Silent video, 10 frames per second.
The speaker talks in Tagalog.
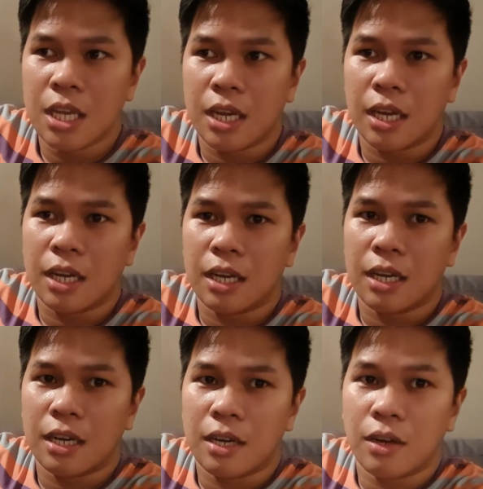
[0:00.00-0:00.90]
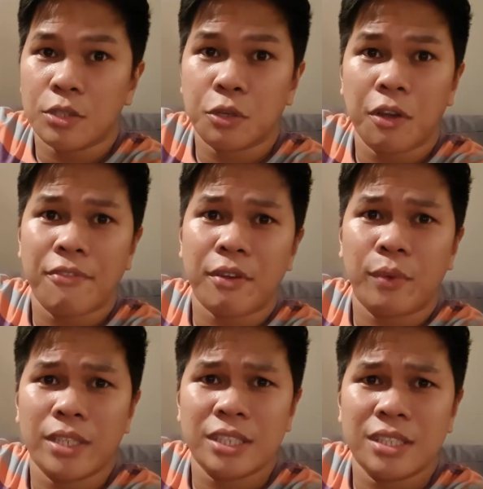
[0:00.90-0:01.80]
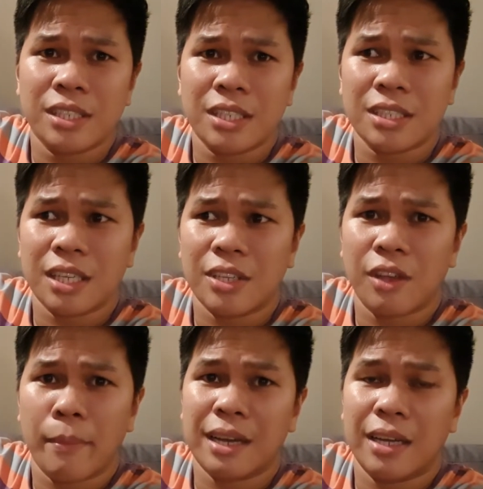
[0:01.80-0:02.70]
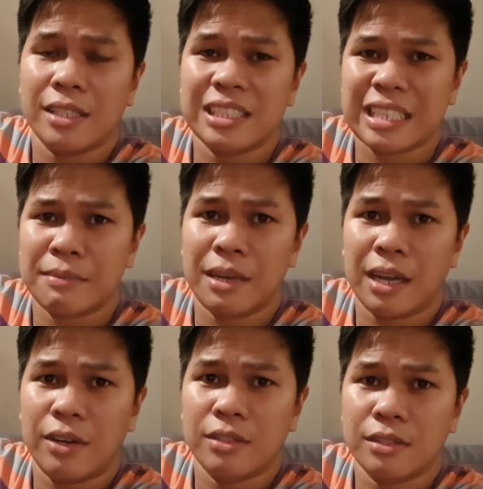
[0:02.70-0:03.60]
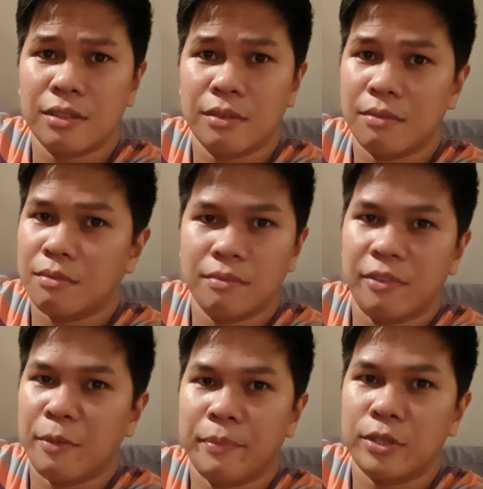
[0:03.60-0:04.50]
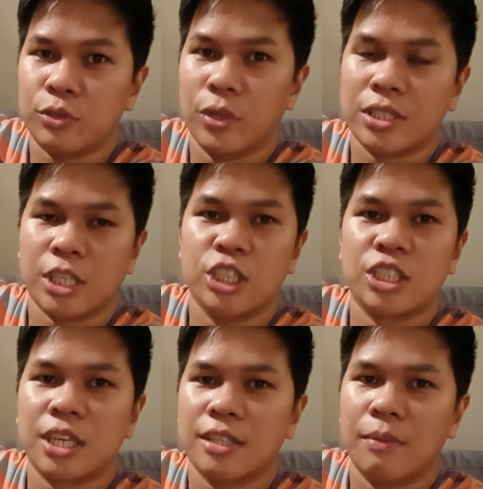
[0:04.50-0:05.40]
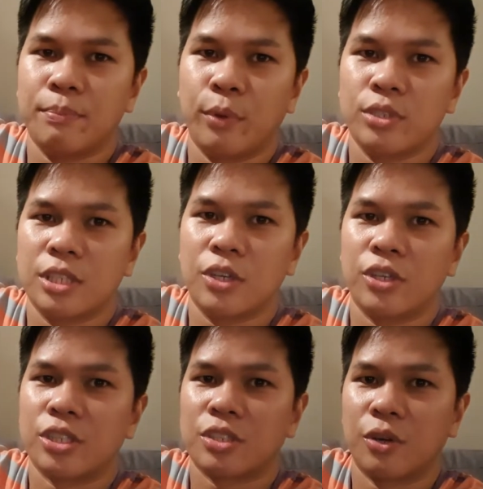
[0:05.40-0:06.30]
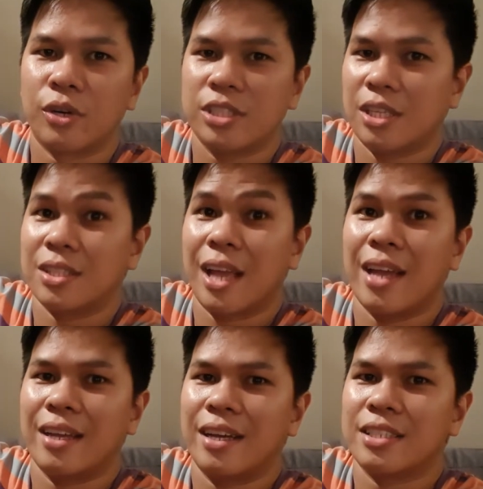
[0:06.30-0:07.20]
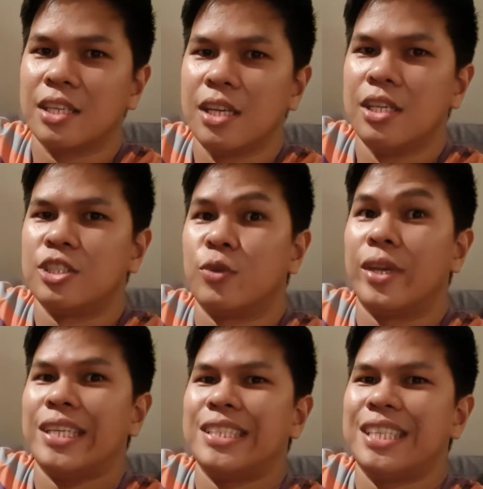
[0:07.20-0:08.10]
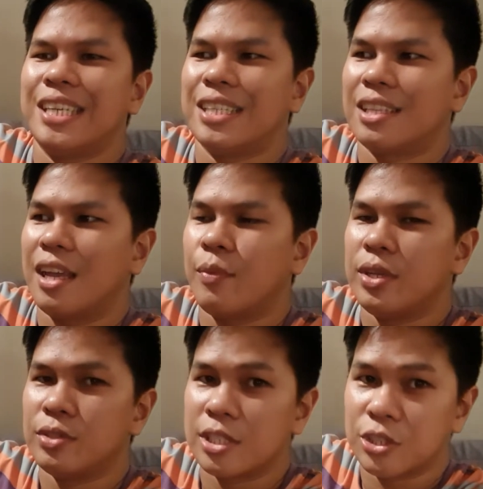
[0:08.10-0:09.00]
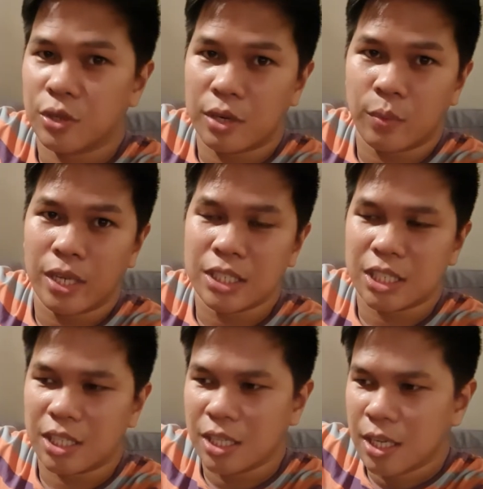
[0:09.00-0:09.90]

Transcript: Uh, also, if you're watching this and you have an Instagram account, feel free to do a screenshot and post it on your stories and tag us so we can see it and we know that you are watching.